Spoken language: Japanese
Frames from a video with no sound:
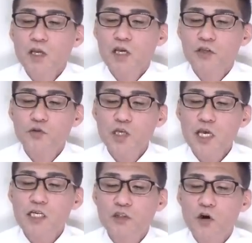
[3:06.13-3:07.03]
えー、女性
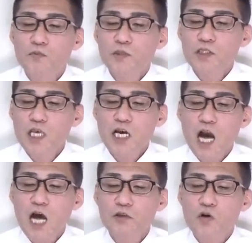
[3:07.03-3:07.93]
学と成
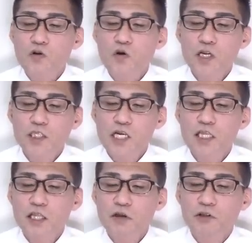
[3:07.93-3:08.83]
果の効率
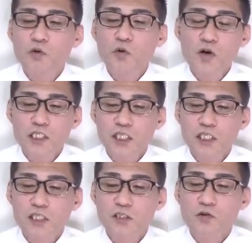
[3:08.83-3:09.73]
判定はどこが実
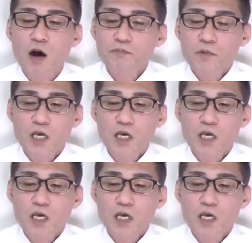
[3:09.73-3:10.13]
施するのか。